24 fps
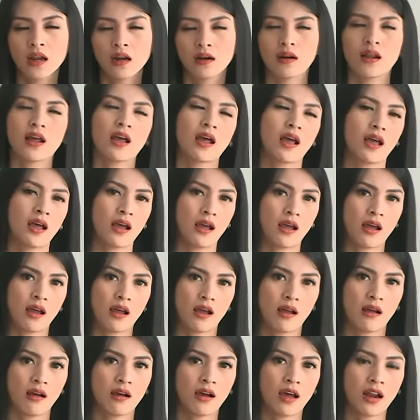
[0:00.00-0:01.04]

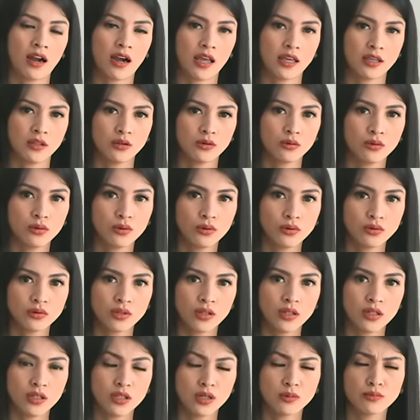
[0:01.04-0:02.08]
Nah karena itu
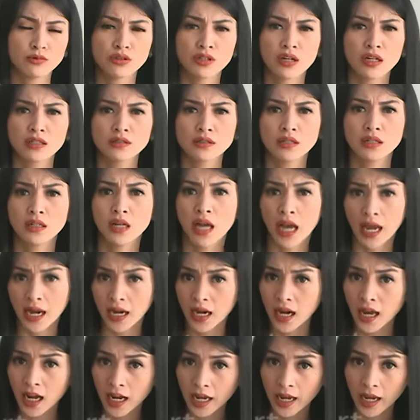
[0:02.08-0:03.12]
jadinya moodnya kan jadi nggak
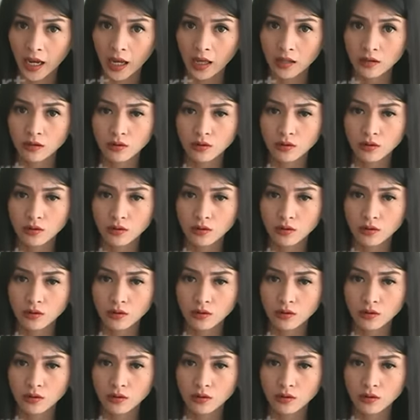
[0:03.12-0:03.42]
enak ya.